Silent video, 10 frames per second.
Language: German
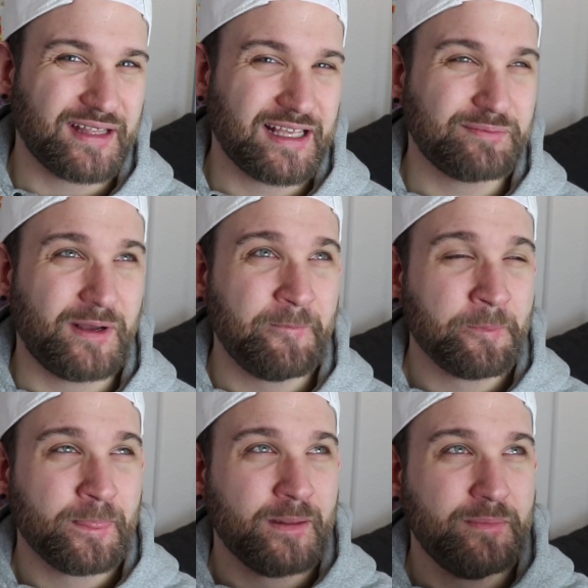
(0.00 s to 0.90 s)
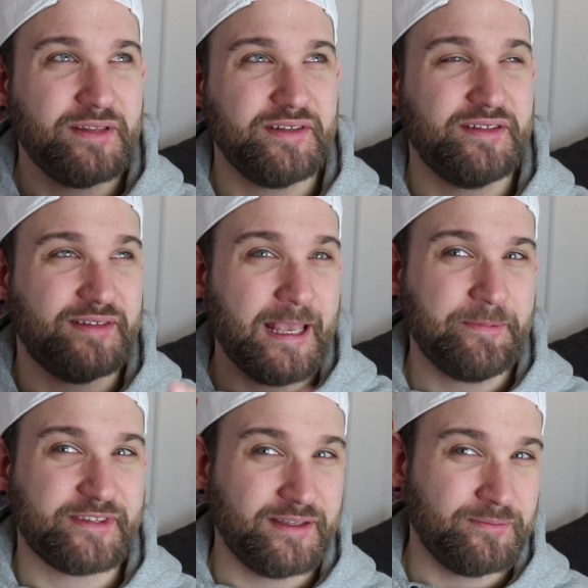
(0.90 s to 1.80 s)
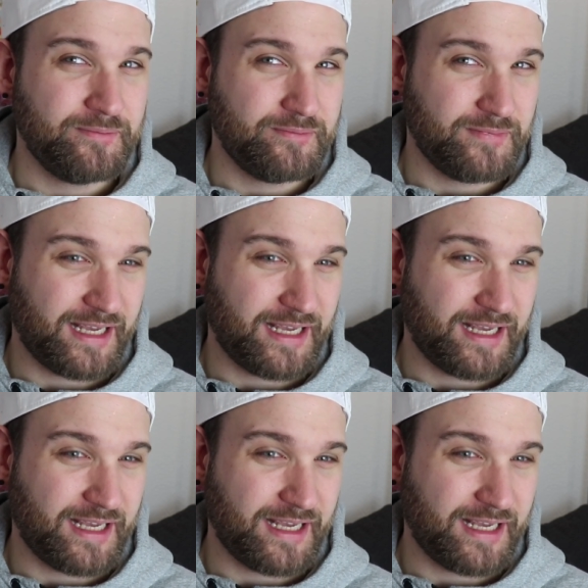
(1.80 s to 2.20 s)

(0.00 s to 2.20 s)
erstmal mit sich selbst im